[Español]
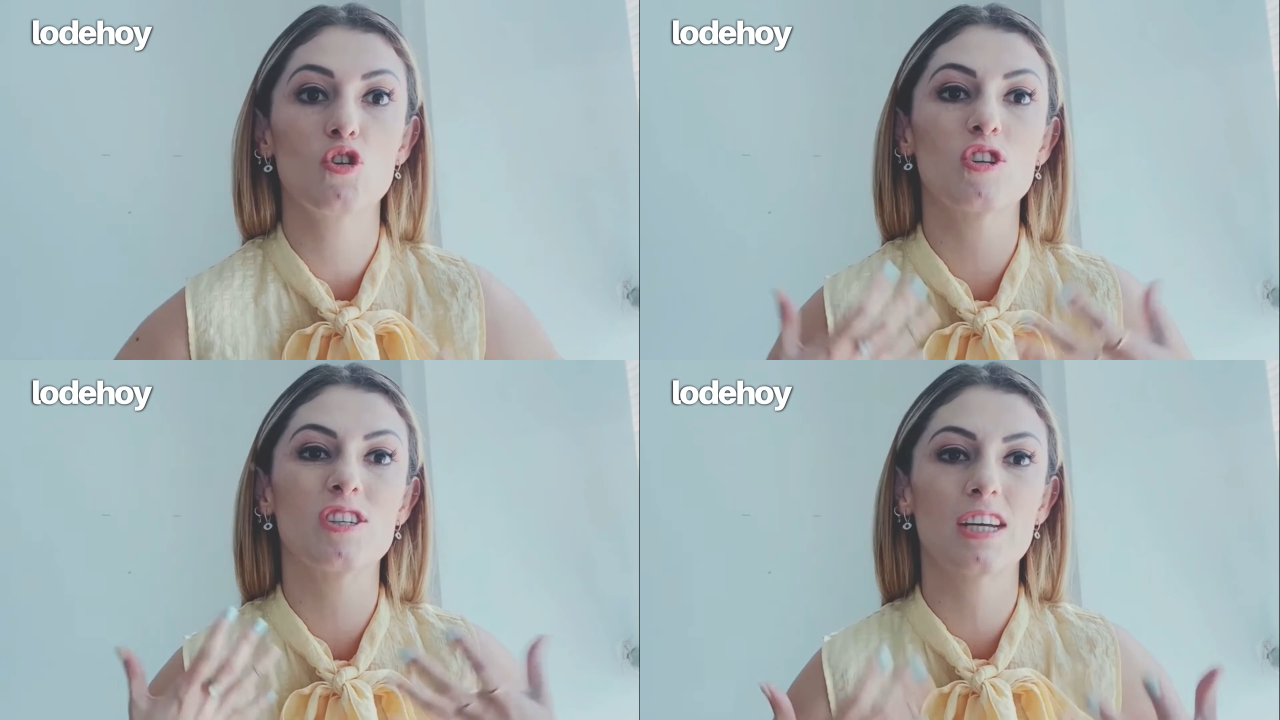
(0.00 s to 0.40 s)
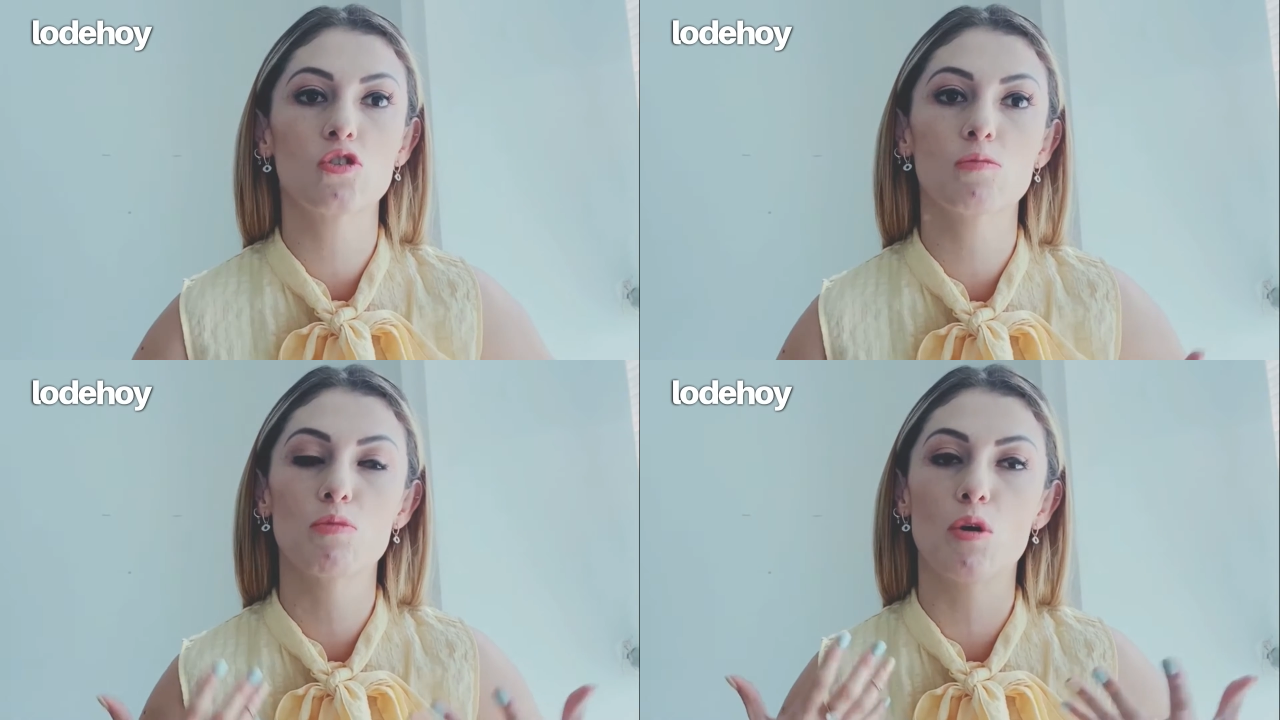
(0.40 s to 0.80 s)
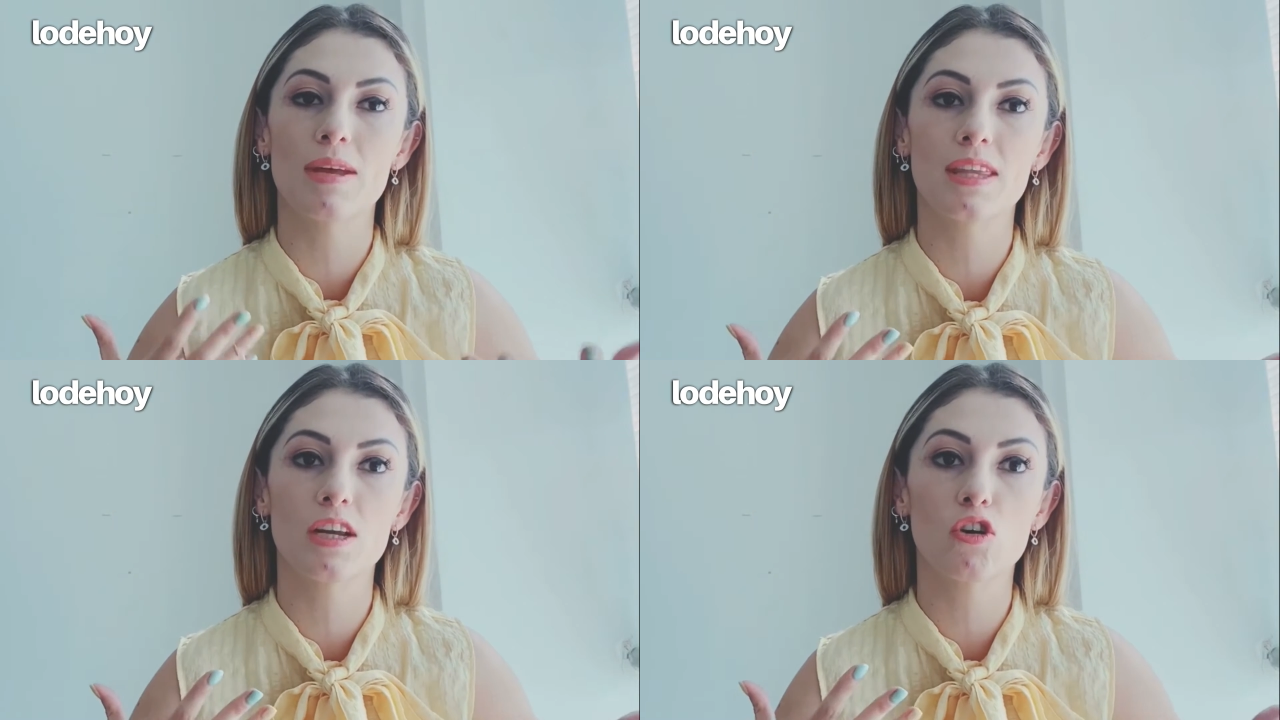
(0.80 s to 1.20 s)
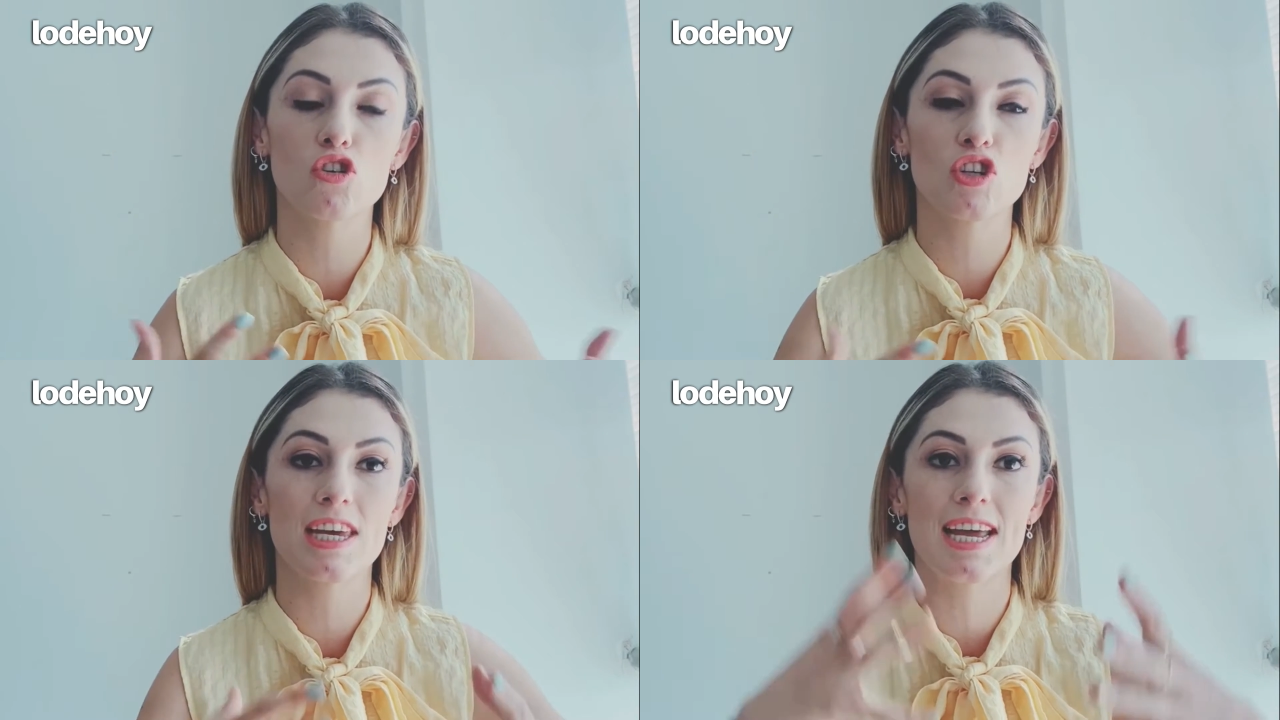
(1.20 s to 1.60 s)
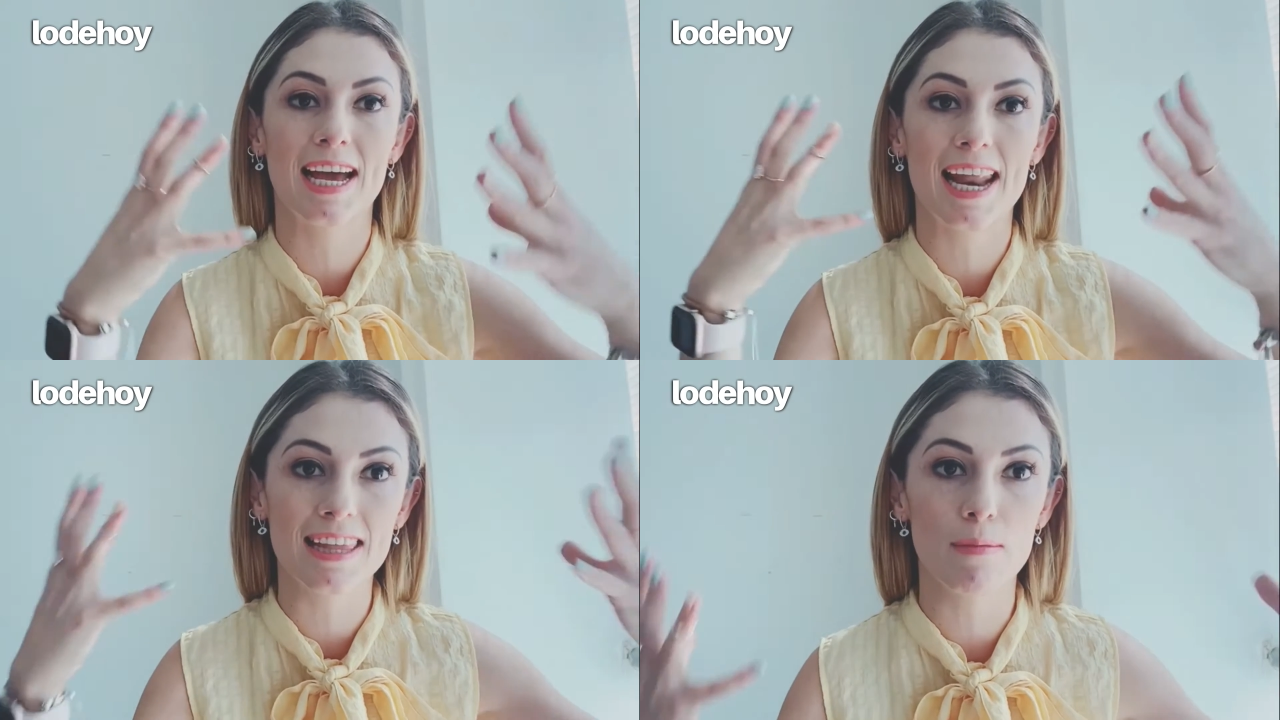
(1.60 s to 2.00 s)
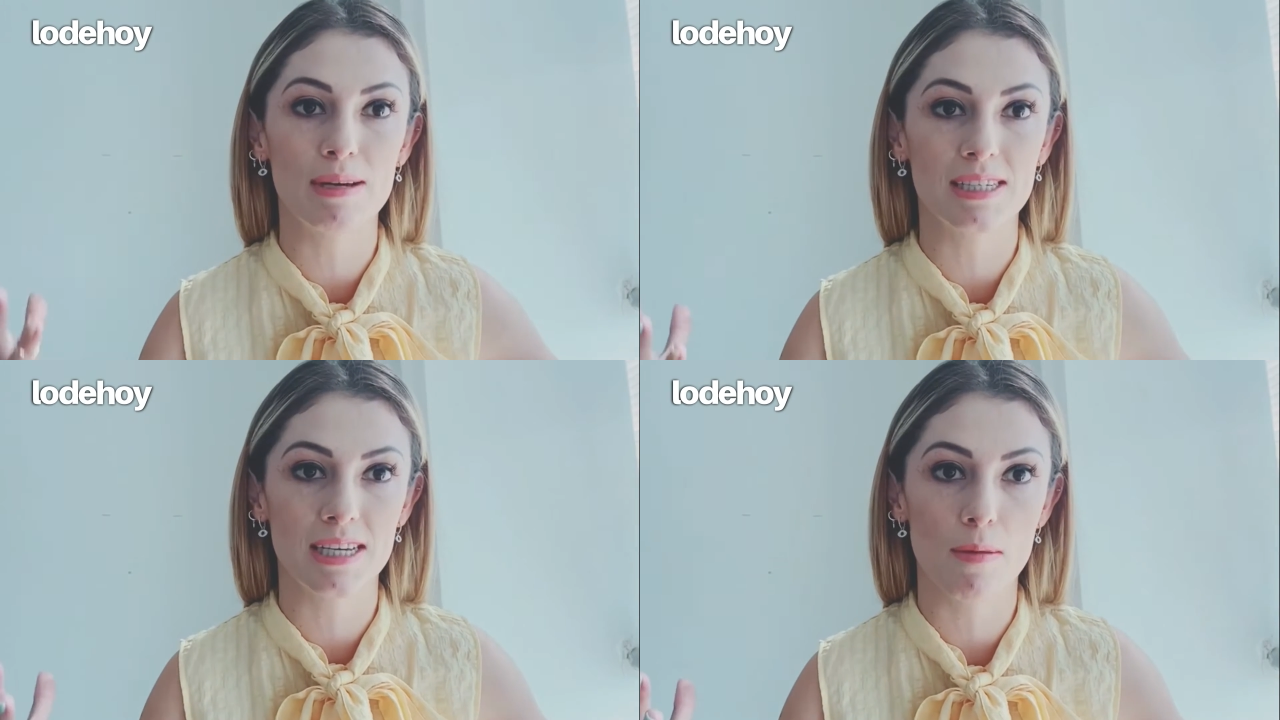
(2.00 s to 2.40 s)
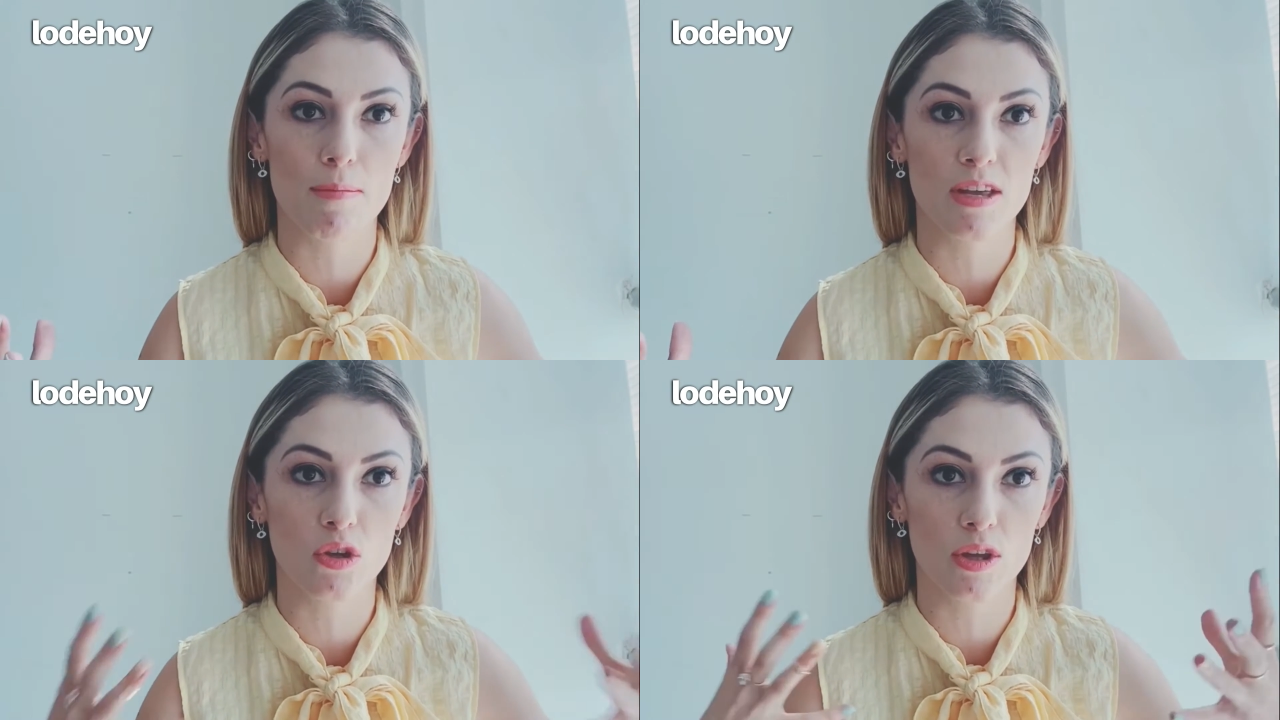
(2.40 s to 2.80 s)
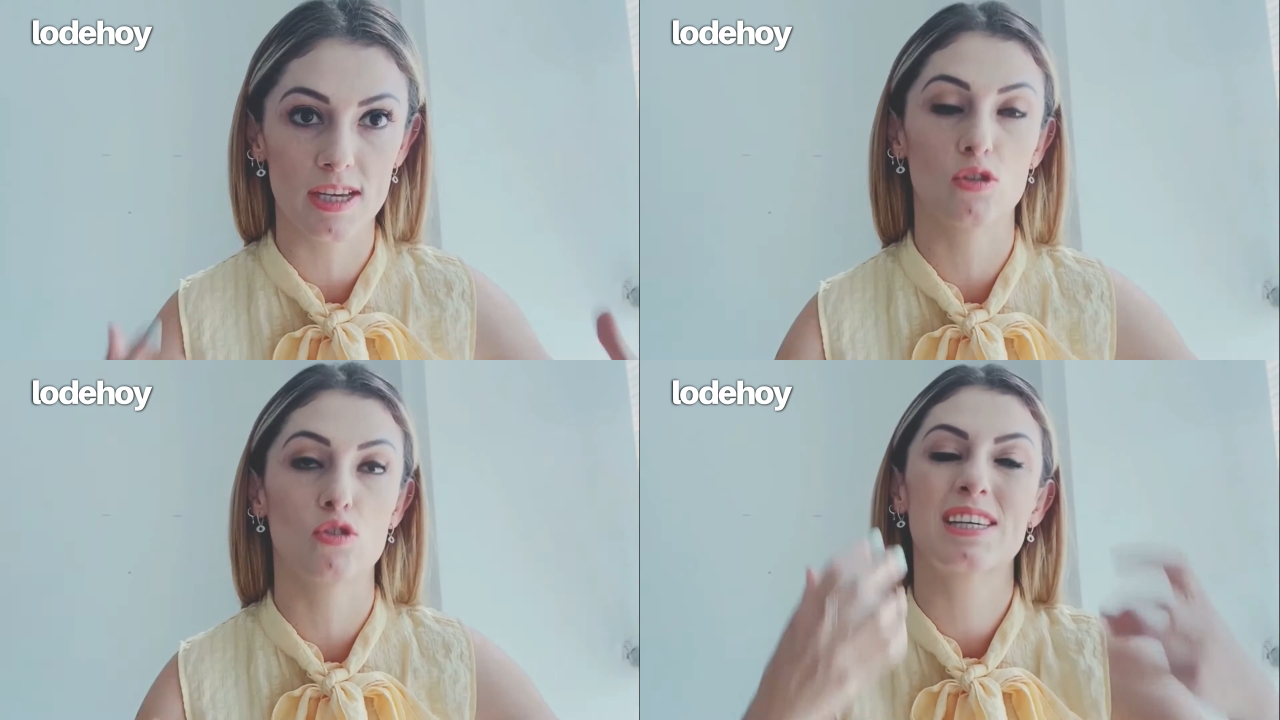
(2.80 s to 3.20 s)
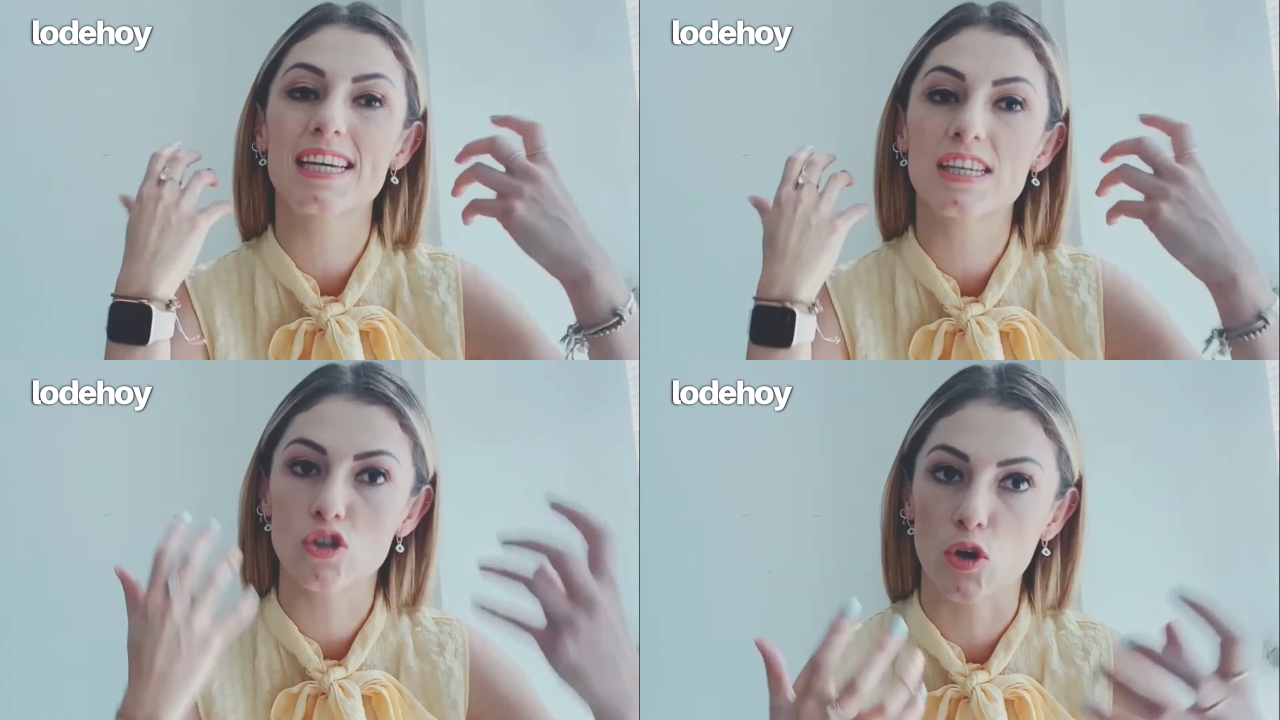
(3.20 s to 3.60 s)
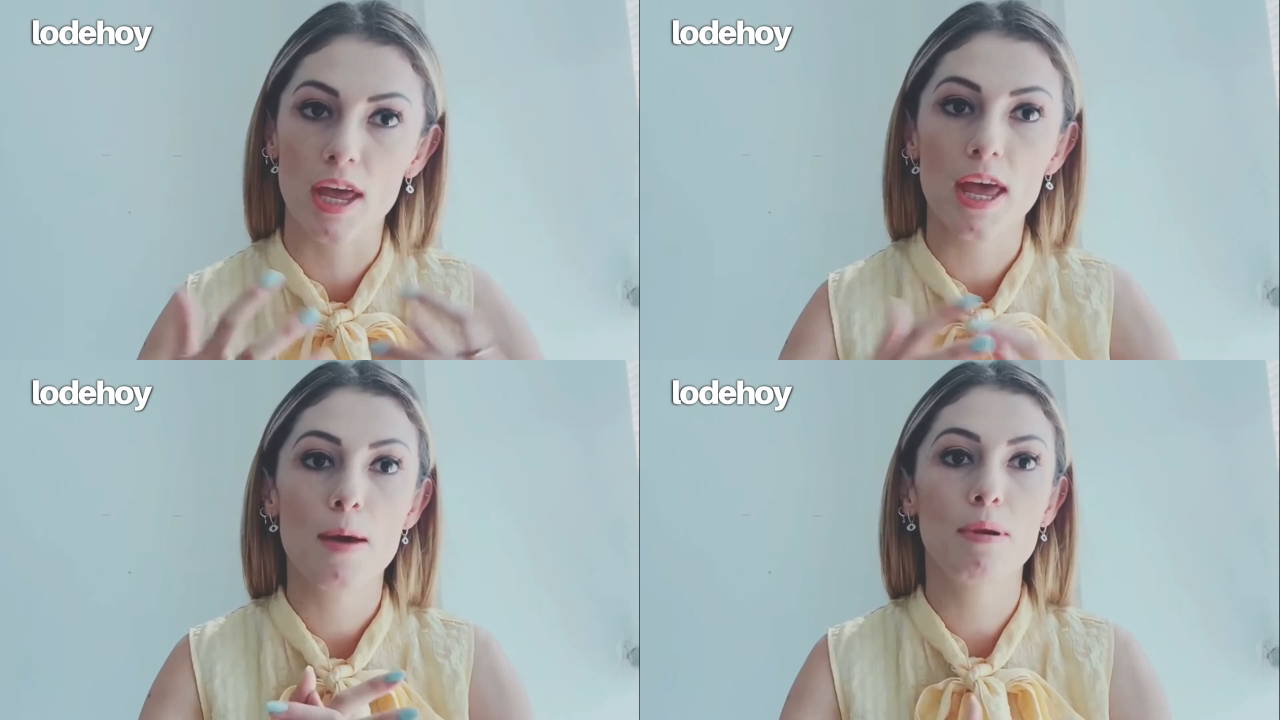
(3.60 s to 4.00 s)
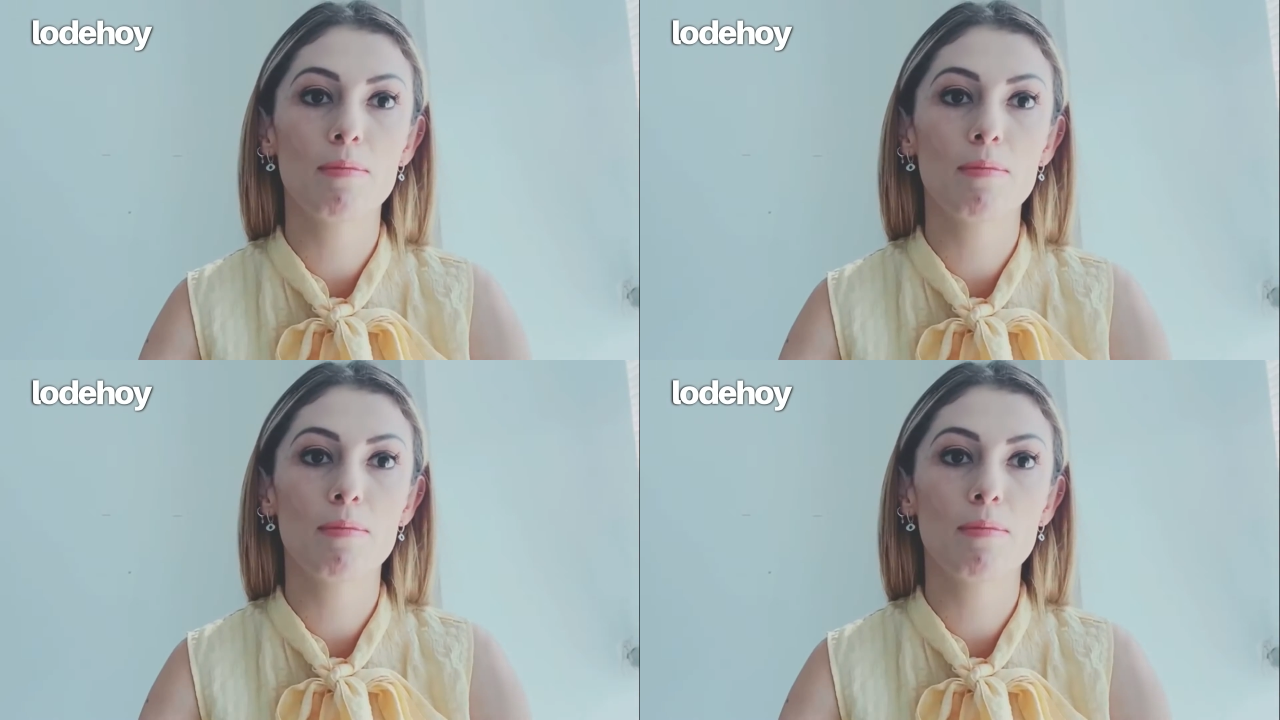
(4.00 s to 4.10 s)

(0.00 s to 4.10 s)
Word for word: porque son los datos biométricos y el gran almacenamiento de estos. ¿Qué son?